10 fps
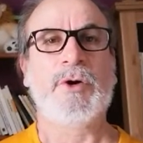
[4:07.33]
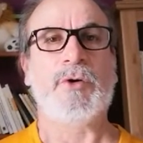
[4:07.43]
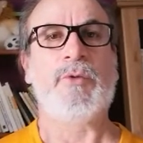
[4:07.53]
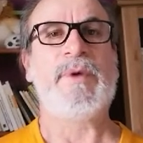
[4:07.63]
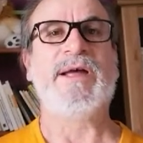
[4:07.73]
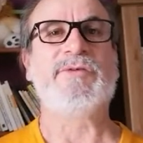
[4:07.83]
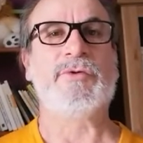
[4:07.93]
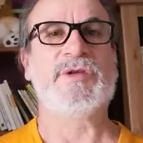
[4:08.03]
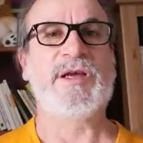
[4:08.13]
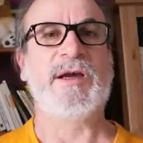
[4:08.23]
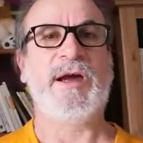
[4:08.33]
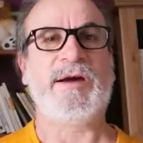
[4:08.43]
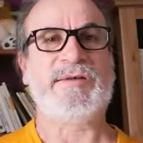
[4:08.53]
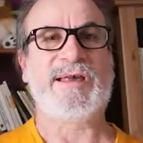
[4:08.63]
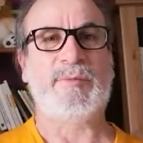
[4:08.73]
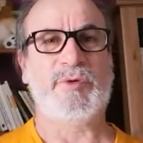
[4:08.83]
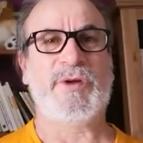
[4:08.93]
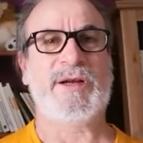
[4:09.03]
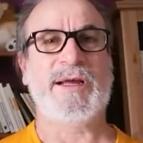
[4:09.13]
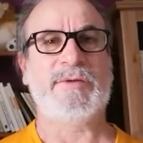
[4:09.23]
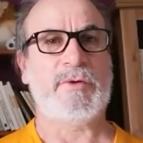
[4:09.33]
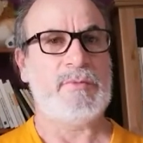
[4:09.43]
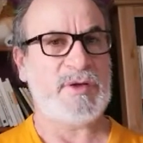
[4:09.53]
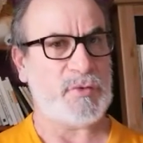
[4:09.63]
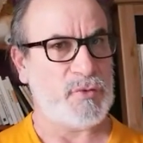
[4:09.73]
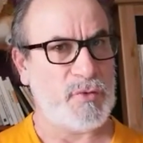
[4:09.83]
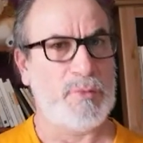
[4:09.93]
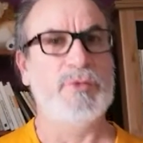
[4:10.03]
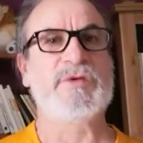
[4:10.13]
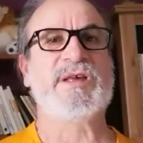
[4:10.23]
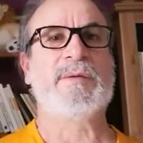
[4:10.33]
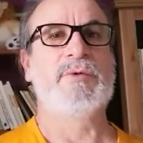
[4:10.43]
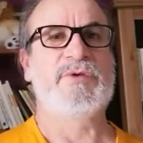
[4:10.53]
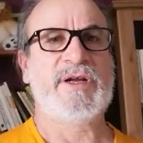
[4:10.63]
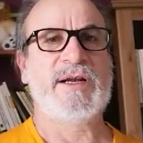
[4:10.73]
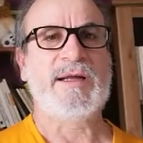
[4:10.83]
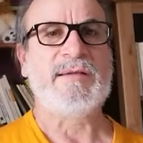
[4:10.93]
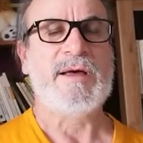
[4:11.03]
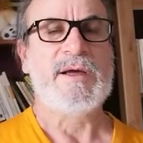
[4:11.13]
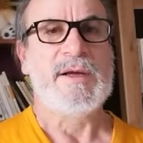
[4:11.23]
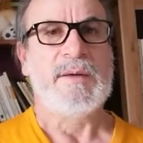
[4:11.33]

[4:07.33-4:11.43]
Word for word: remettre d'équerre ce qui a besoin de l'être, remettre debout ce qui a besoin de l'être.